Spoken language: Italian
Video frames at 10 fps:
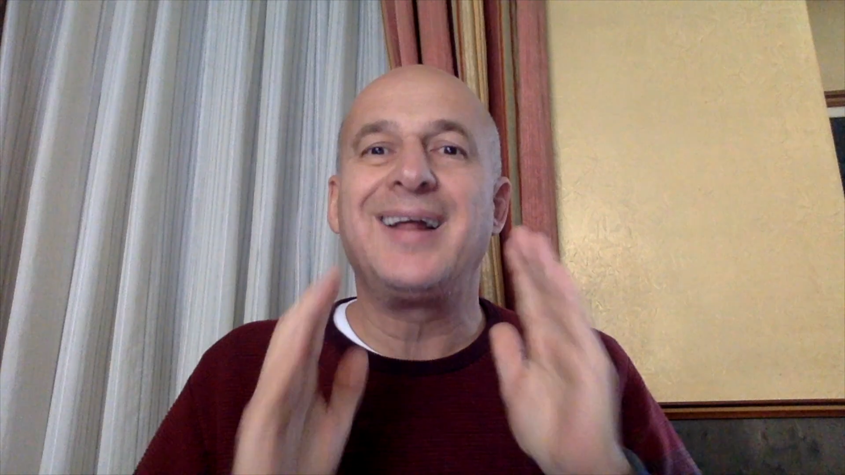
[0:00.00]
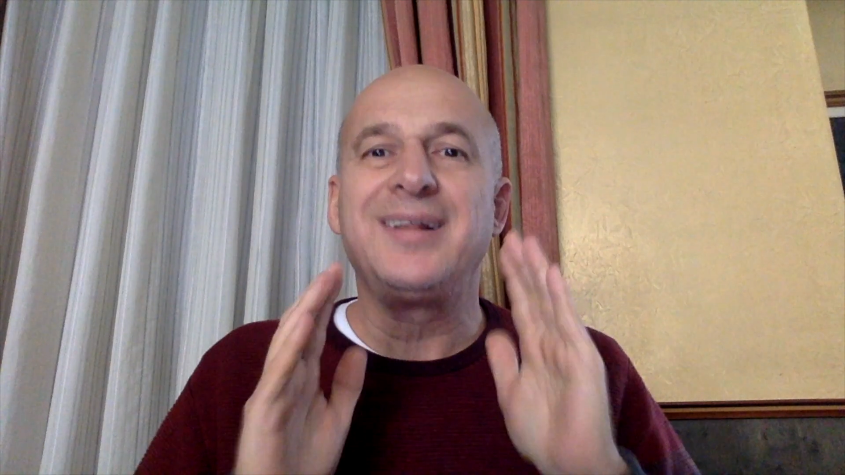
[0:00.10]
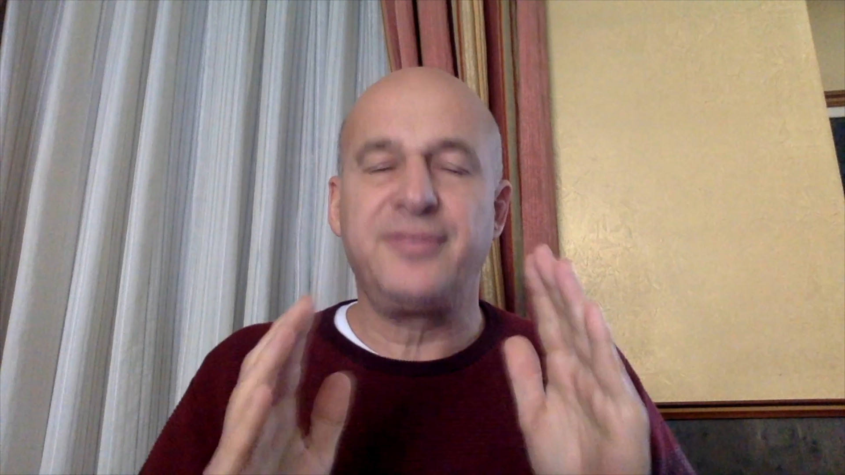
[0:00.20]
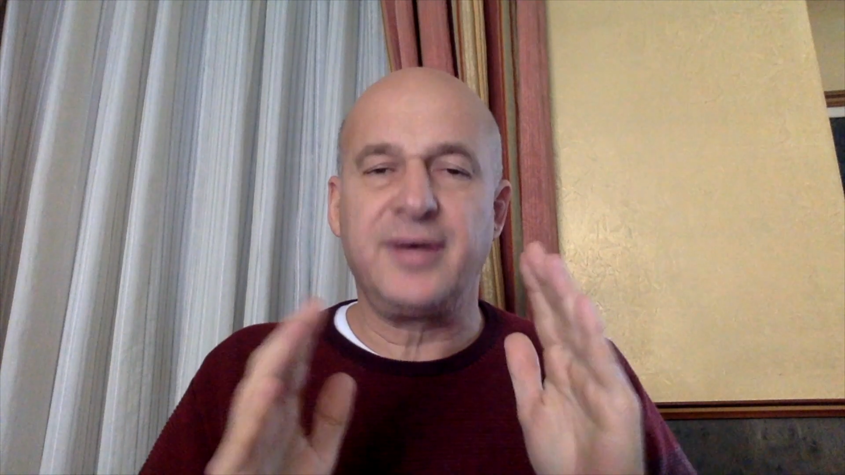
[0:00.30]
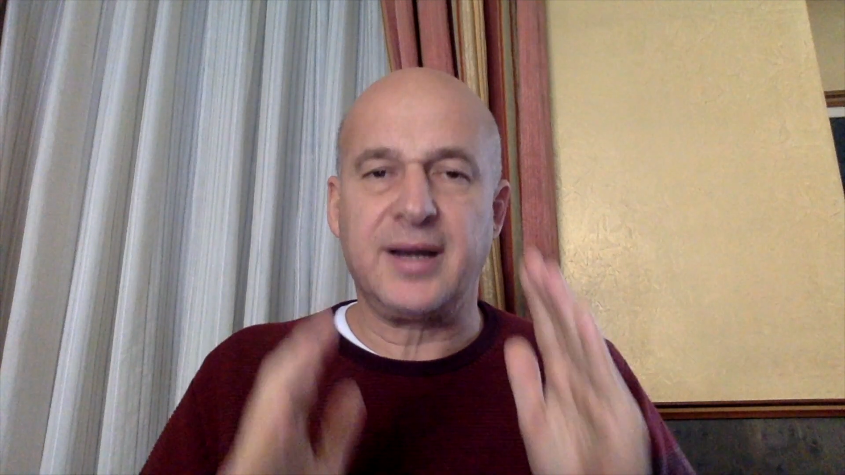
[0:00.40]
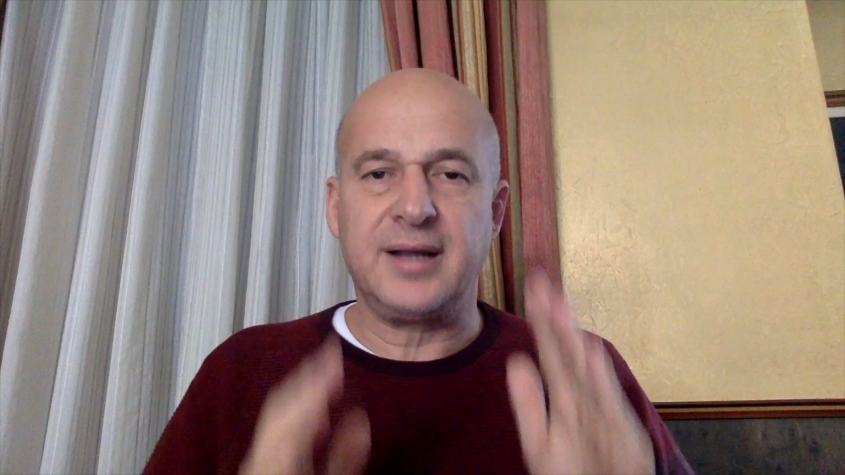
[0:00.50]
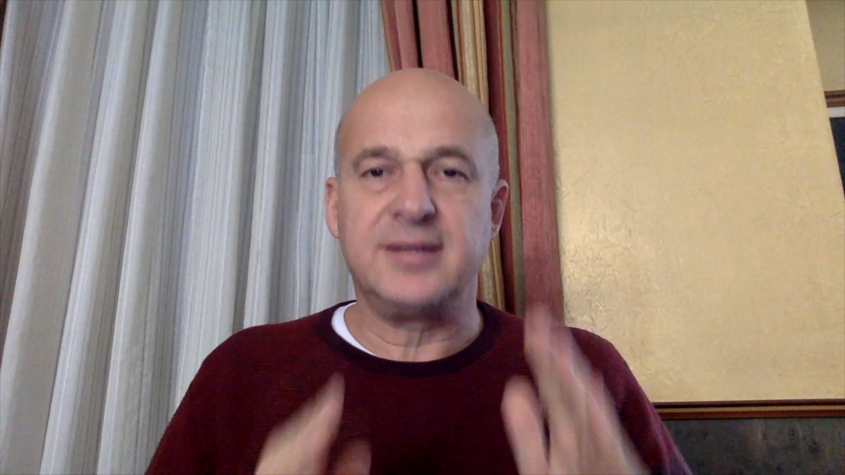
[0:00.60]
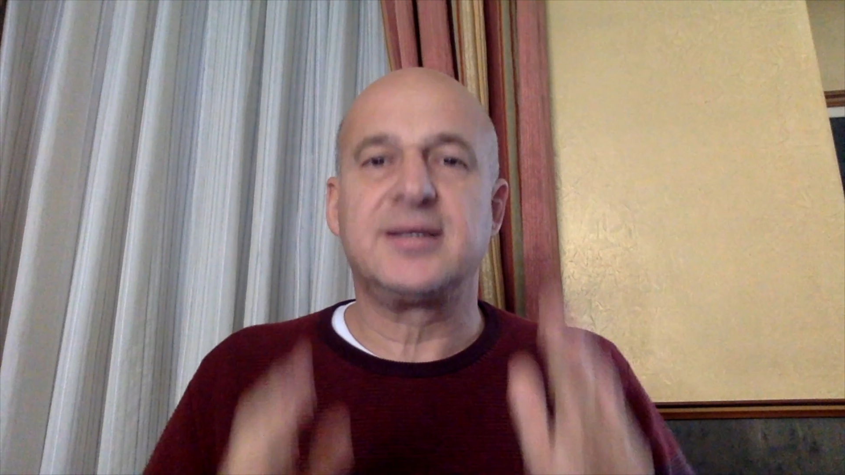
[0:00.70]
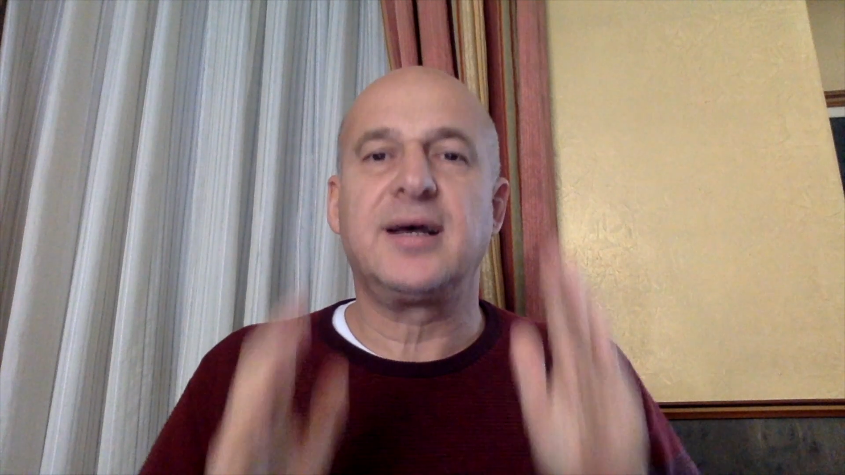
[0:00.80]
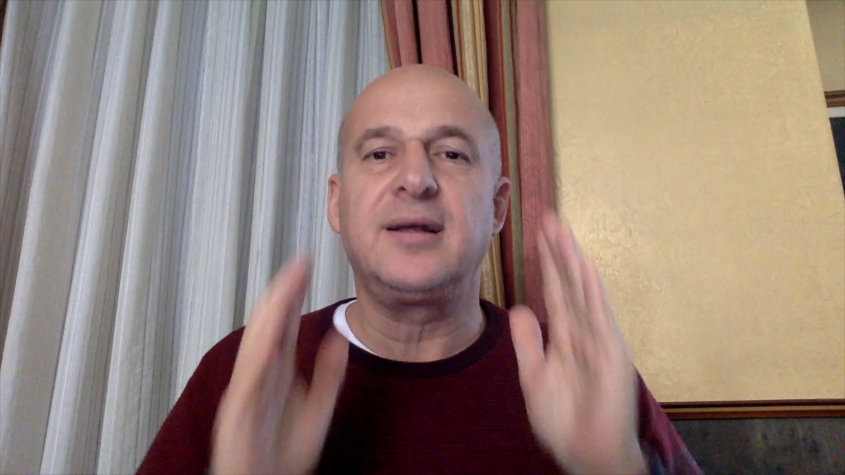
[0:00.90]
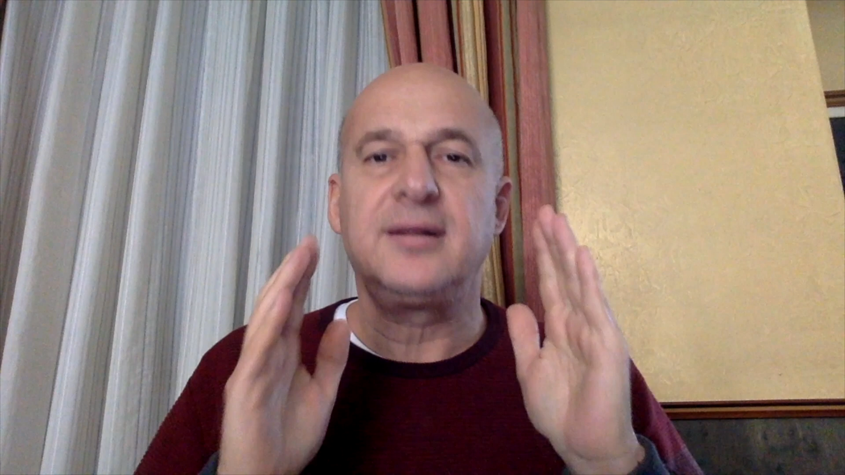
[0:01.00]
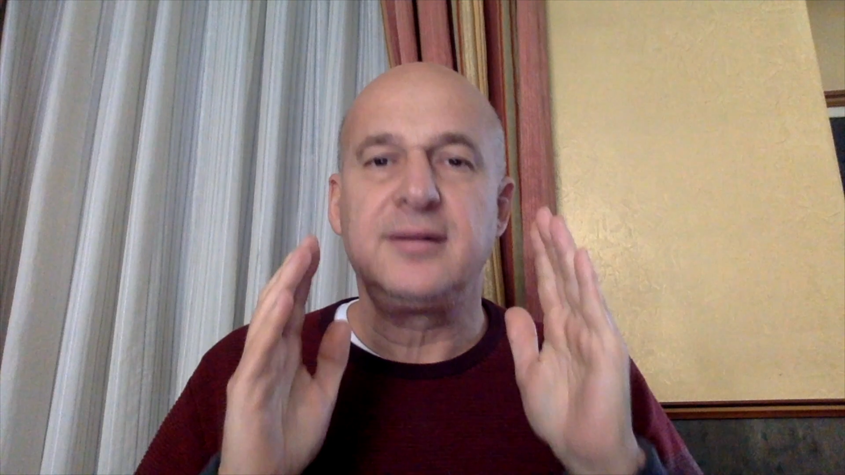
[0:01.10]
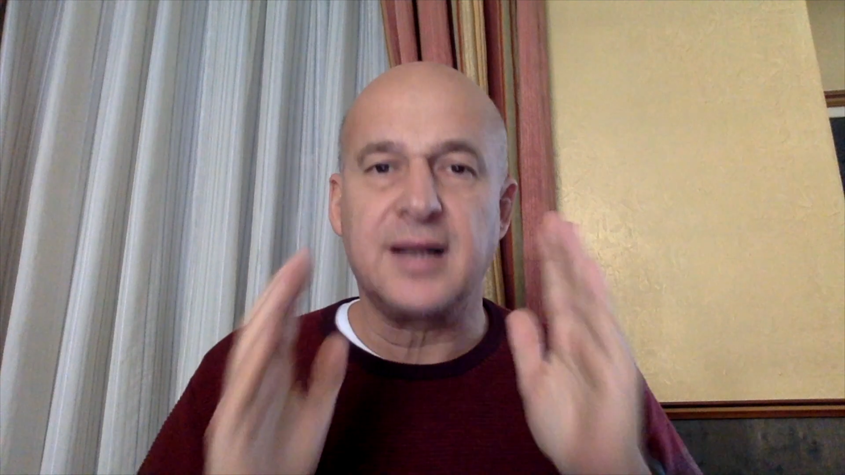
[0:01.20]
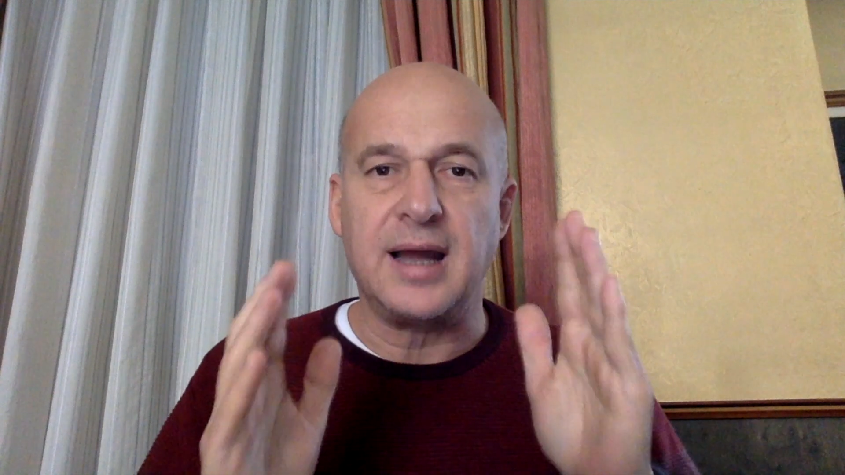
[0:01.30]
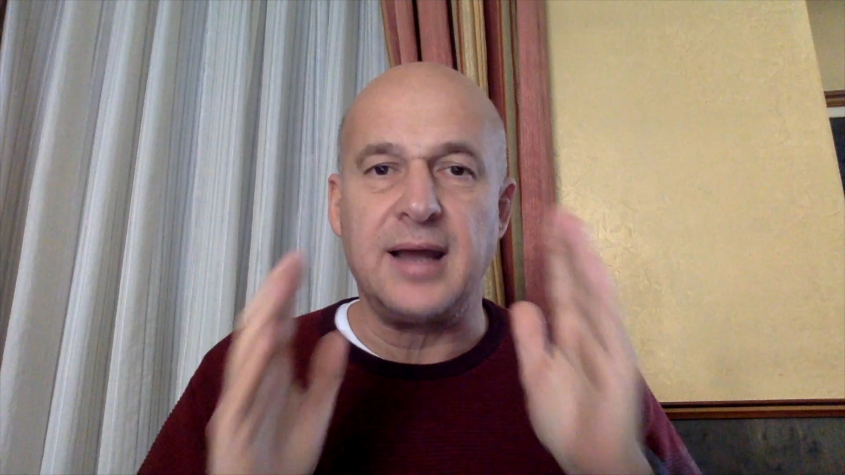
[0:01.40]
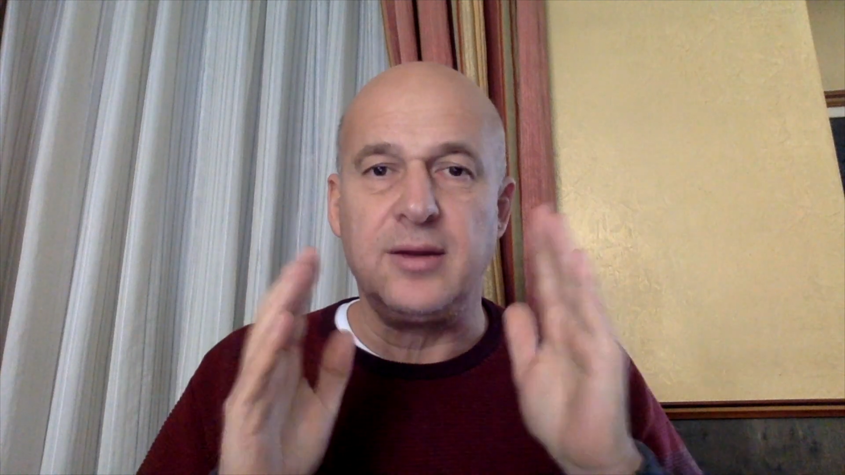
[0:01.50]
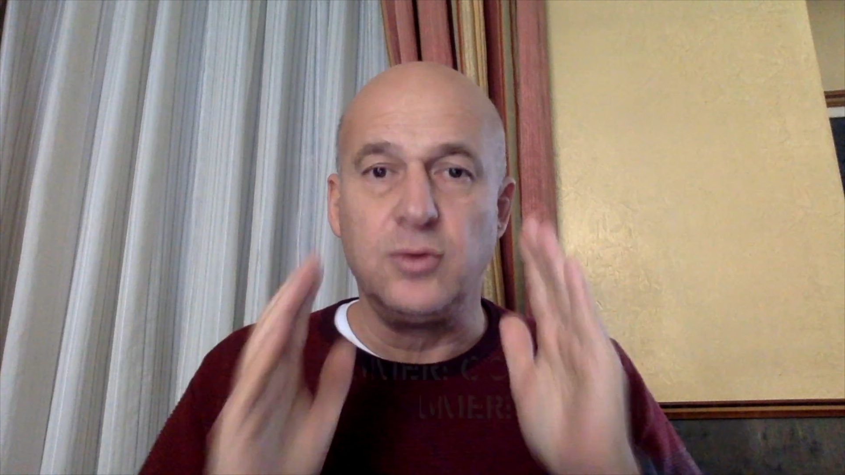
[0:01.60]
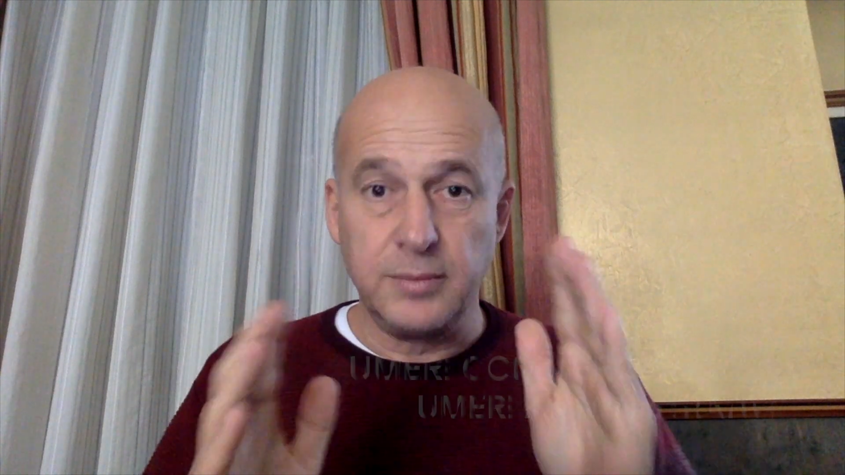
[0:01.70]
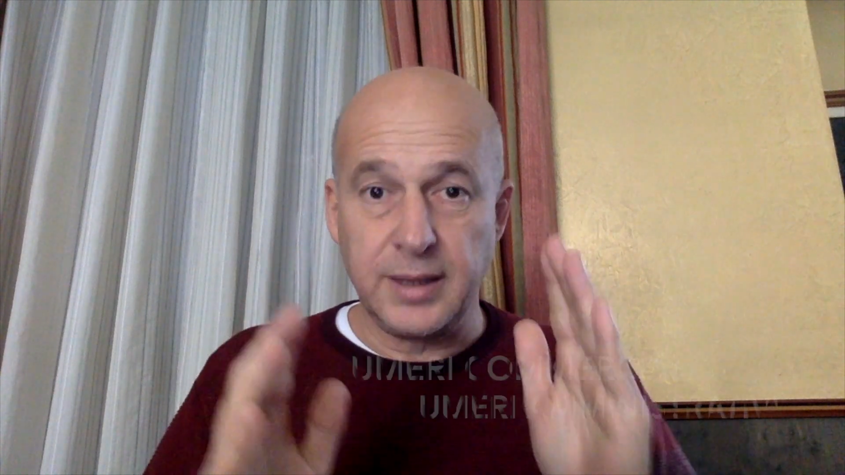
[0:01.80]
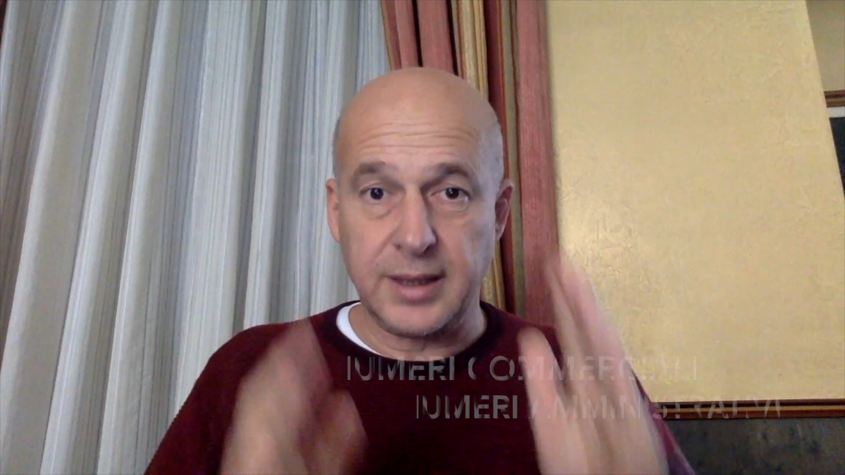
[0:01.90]
differenza tra i
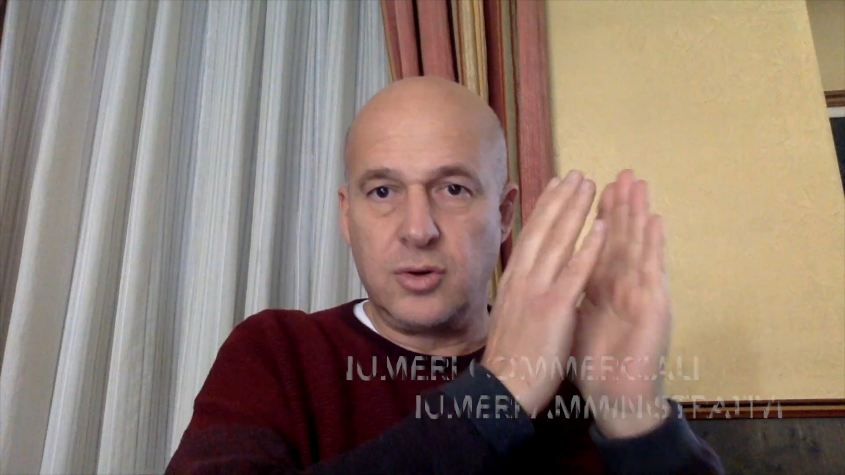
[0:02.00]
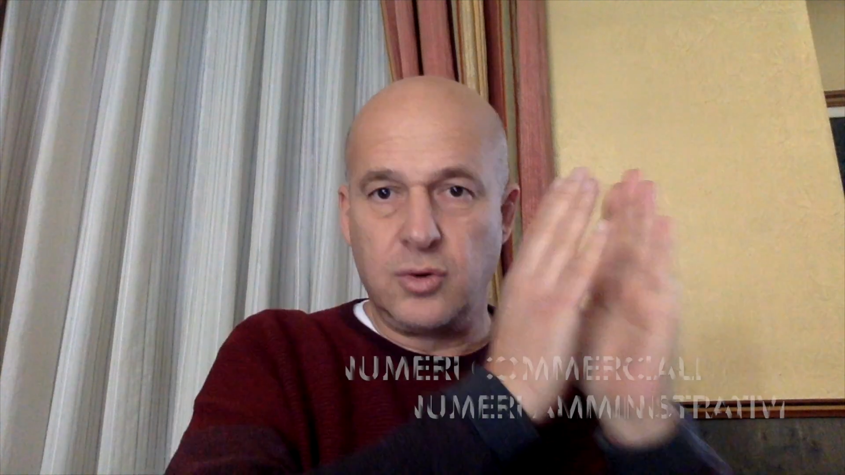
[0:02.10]
numeri